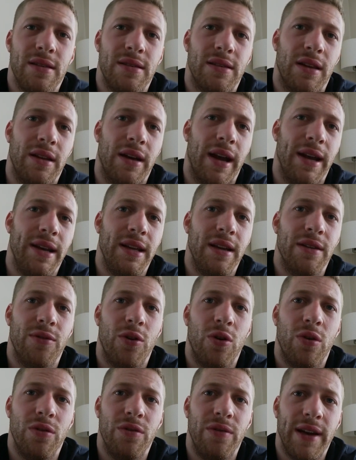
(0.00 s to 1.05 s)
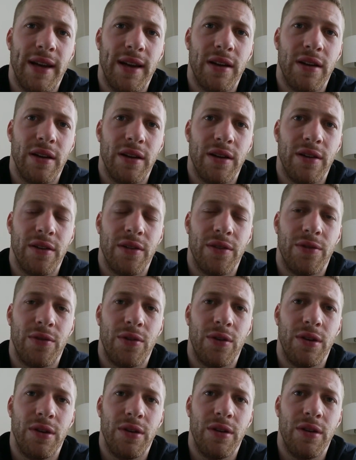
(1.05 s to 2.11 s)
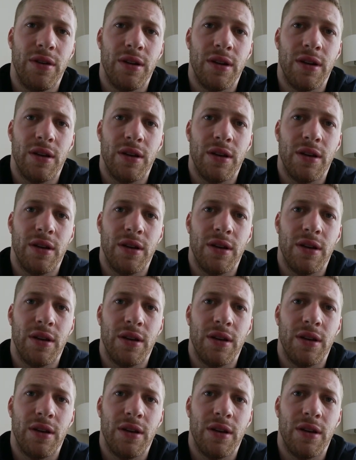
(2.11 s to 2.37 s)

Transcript: ist dann einige Wochen weg, von,